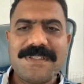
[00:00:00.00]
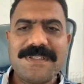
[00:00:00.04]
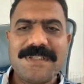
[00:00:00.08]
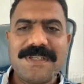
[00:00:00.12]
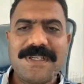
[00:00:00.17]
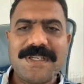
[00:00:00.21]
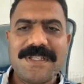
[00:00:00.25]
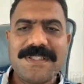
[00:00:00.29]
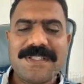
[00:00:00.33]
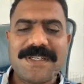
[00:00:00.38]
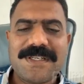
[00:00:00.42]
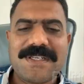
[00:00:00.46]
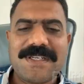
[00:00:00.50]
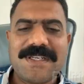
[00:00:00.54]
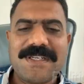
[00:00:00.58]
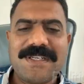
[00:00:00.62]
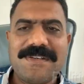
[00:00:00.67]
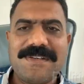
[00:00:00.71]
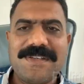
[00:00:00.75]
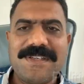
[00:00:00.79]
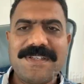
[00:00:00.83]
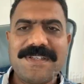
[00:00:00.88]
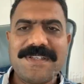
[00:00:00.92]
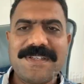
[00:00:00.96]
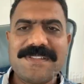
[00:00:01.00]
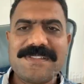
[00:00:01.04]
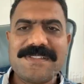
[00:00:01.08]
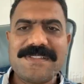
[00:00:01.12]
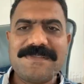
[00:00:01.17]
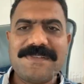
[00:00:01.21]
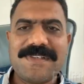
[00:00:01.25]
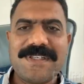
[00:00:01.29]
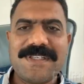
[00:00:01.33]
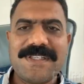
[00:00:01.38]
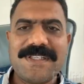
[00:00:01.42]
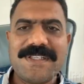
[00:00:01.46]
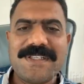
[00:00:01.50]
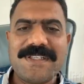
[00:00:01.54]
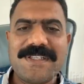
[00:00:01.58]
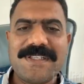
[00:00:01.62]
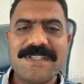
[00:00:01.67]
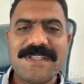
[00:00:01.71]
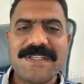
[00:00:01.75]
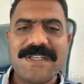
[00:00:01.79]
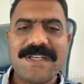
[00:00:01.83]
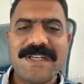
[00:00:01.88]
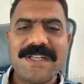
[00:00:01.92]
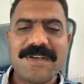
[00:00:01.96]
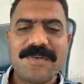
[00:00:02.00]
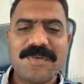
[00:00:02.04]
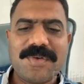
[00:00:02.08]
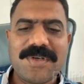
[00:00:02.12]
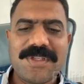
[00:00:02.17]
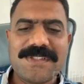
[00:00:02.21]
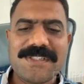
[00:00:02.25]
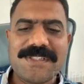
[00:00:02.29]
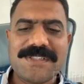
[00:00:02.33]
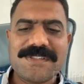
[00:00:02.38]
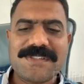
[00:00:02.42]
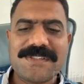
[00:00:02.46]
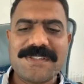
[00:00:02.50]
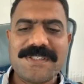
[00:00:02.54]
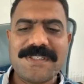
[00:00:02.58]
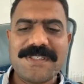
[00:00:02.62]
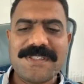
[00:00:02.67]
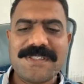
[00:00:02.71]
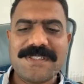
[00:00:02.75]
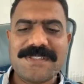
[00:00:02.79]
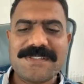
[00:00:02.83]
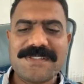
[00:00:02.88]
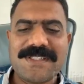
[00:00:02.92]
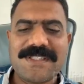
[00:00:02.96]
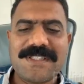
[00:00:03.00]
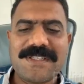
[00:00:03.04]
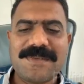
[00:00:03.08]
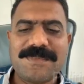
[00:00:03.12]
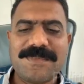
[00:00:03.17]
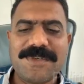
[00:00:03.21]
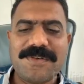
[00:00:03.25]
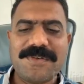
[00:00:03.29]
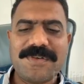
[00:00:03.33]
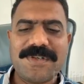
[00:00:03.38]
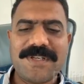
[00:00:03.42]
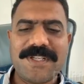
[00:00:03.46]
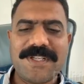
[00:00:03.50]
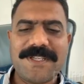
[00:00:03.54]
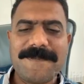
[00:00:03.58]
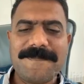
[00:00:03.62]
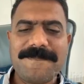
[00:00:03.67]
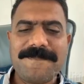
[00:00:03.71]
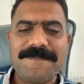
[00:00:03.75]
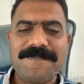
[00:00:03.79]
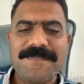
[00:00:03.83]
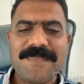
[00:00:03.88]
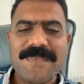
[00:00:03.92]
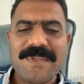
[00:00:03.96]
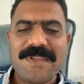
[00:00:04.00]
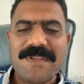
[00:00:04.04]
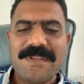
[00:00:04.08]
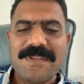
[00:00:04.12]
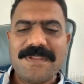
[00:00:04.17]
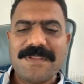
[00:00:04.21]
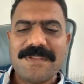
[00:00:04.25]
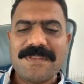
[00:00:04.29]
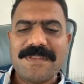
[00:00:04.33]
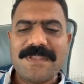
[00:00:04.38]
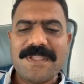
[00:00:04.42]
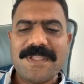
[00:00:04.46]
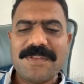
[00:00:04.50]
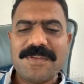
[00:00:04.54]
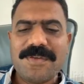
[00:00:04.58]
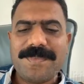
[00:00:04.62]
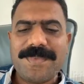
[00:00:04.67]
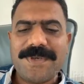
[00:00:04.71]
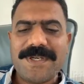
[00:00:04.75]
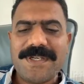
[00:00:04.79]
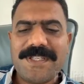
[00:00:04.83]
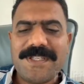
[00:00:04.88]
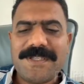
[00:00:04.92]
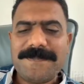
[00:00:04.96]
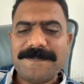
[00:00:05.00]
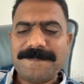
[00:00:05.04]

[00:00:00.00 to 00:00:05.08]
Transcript: ఆధార్ కార్డు డీటెయిల్స్ ఇవ్వండి అని అలా కూడా చేస్తున్న సందర్భాలు ఉన్నాయి దాంతోపాటు